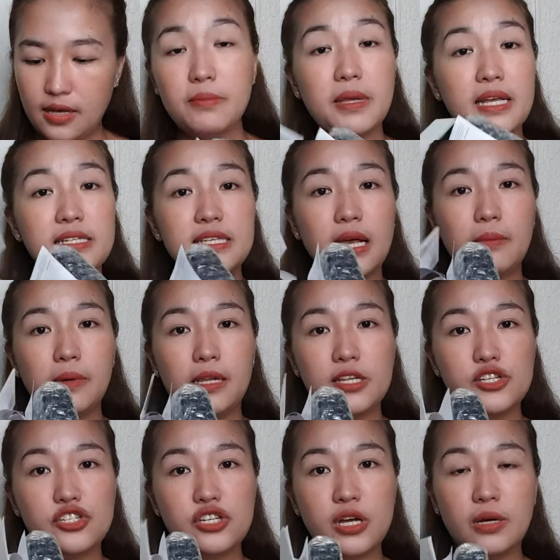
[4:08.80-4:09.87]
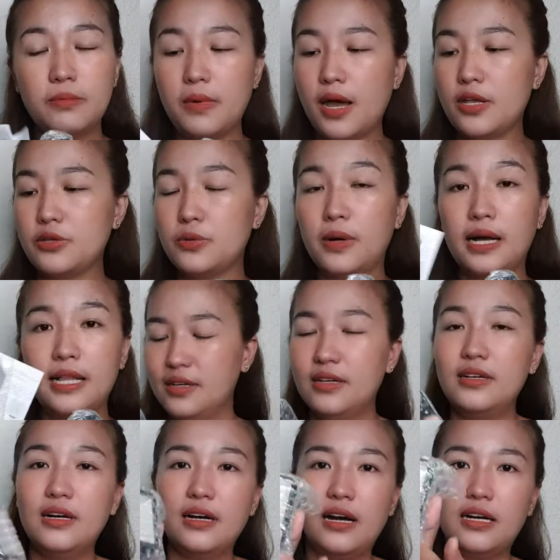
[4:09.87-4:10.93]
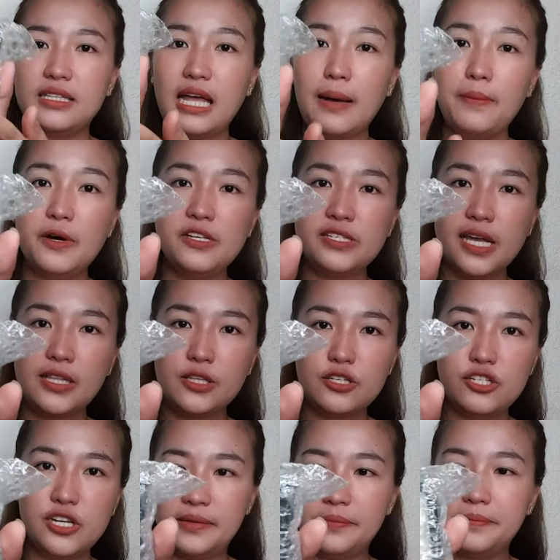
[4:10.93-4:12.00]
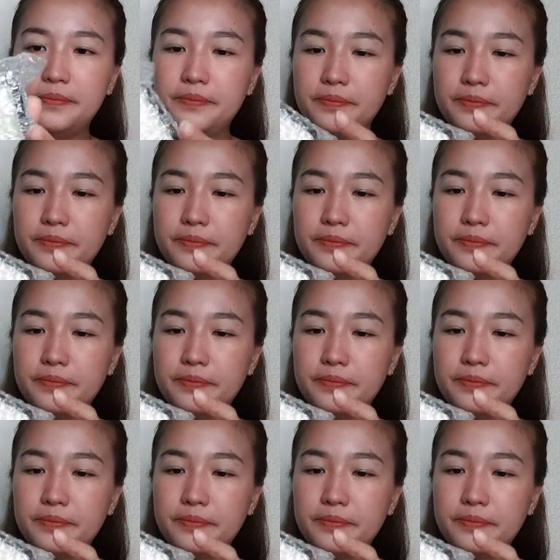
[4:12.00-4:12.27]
May kasama rin siyang manual. Tapos, ito siya.